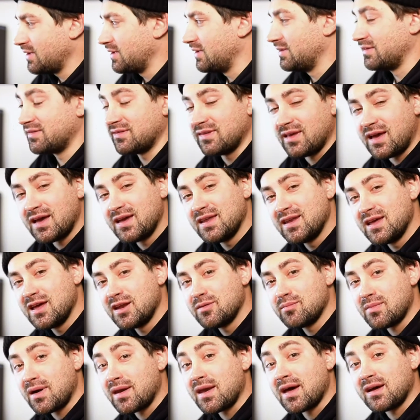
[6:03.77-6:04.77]
Es sei
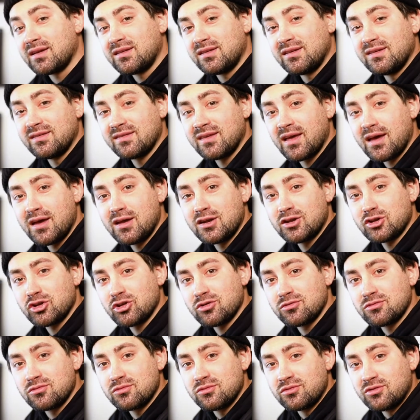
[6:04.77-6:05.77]
denn, man hat die Zeit
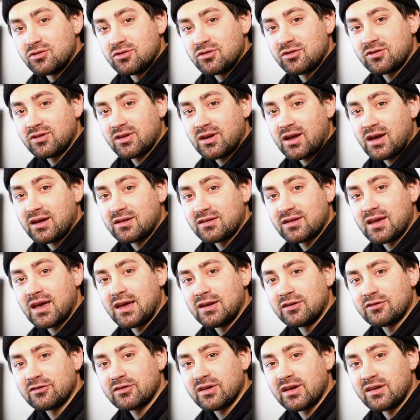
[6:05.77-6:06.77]
und hat
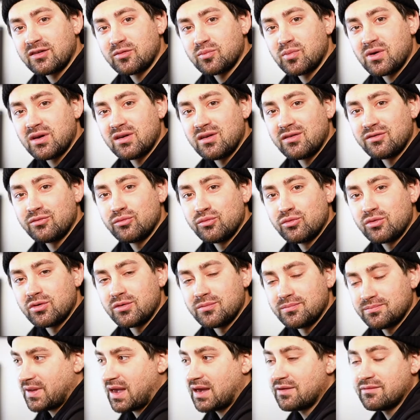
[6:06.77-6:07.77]
keinen Stress bei der Suche.
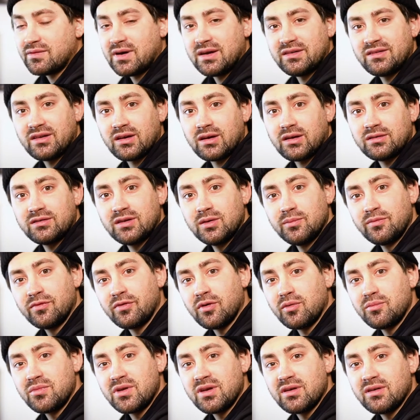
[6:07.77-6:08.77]
Ein weiterer Tipp
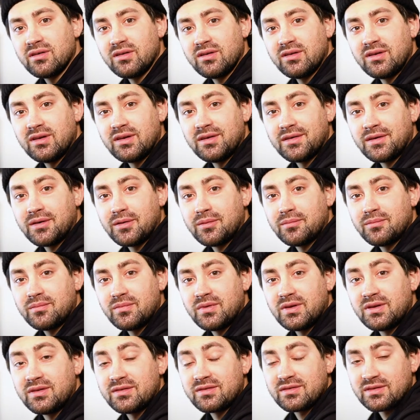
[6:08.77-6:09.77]
von mir ähm,
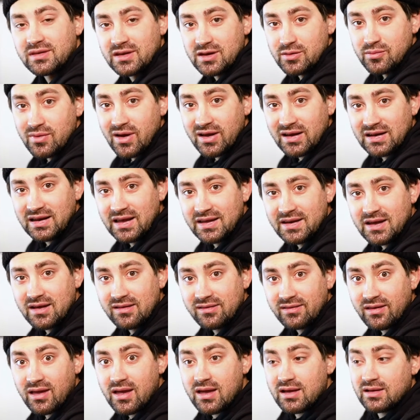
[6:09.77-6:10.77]
ist eBay
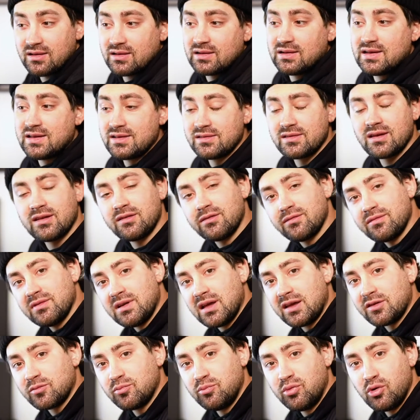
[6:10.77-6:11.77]
Kleinanzeigen. Klingt jetzt
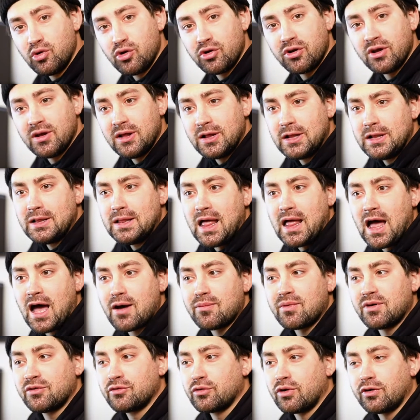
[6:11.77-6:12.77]
vielleicht blöd,
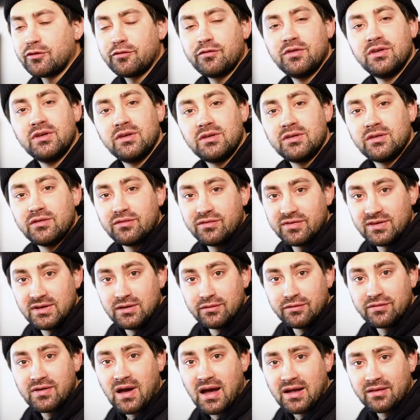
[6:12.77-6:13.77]
aber dort findet ihr
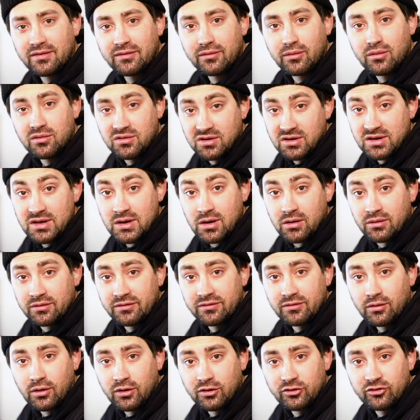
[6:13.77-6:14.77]
viele Fahrzeuge hier
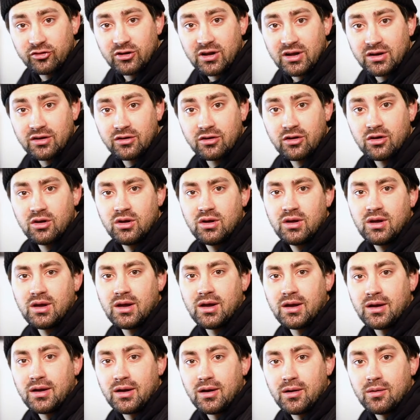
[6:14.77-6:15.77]
aus Deutschland
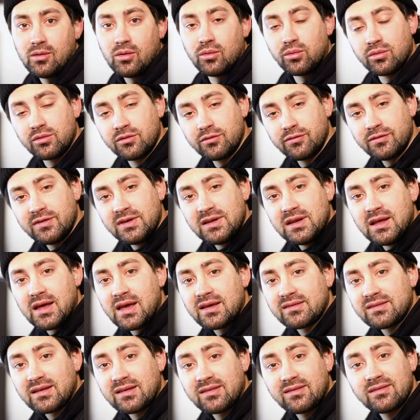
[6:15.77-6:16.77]
äh, und viele
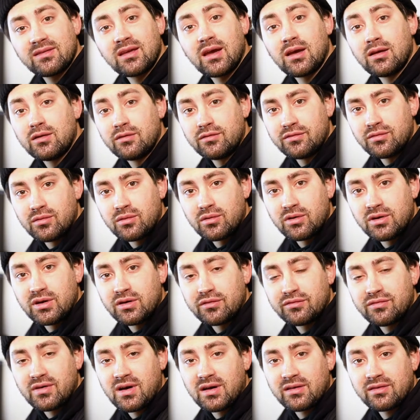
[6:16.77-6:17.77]
Ersatzteile für
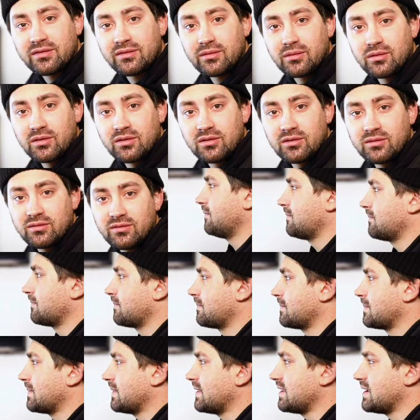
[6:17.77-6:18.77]
euer Fahrzeug.
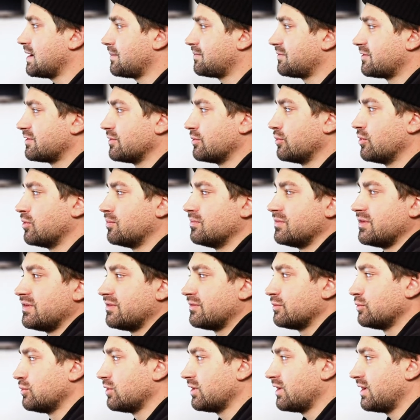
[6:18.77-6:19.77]
Ihr habt hier oben die
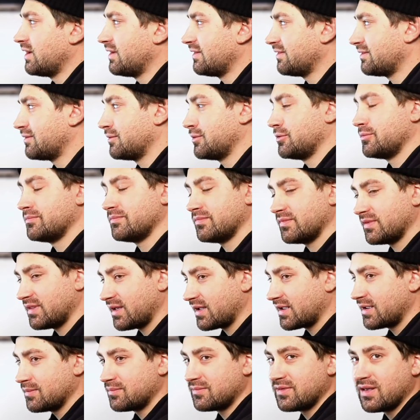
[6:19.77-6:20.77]
Suchleiste,
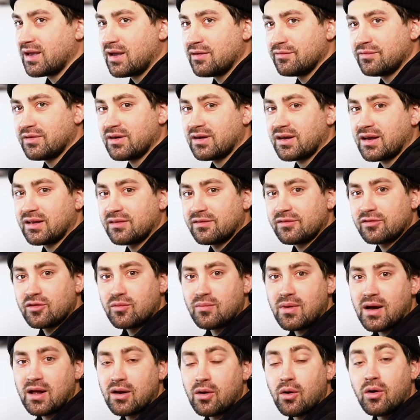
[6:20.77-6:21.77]
da gebt ihr einfach ganz
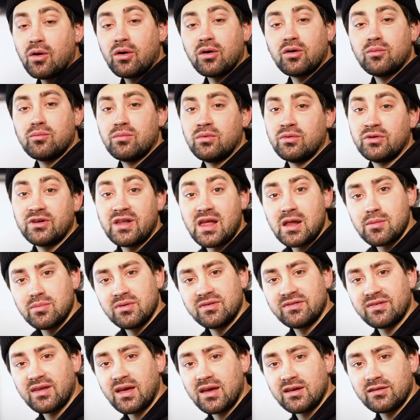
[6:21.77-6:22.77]
normal eure
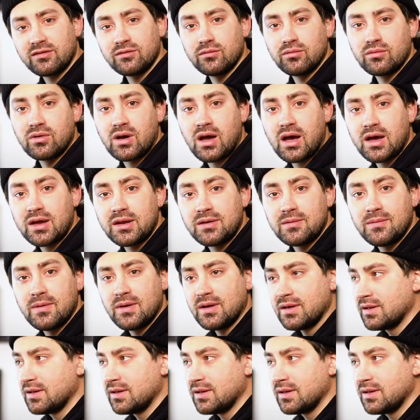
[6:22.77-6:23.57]
Modellbezeichnung ein.